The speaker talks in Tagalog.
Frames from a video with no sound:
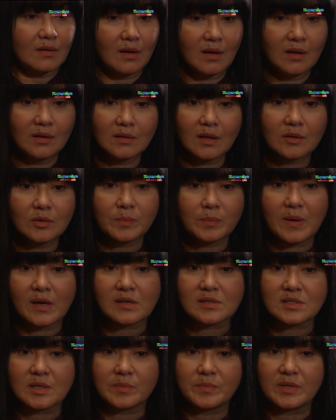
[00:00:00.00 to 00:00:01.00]
Kahit ano pa
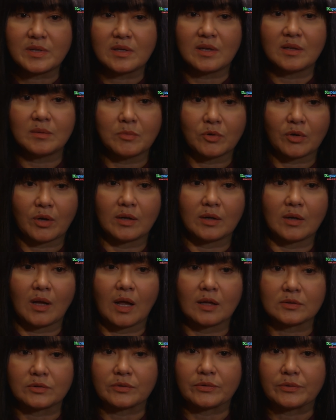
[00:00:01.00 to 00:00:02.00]
ang sabihin mo,
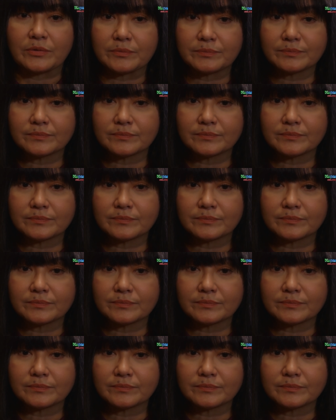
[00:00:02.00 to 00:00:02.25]
Renato,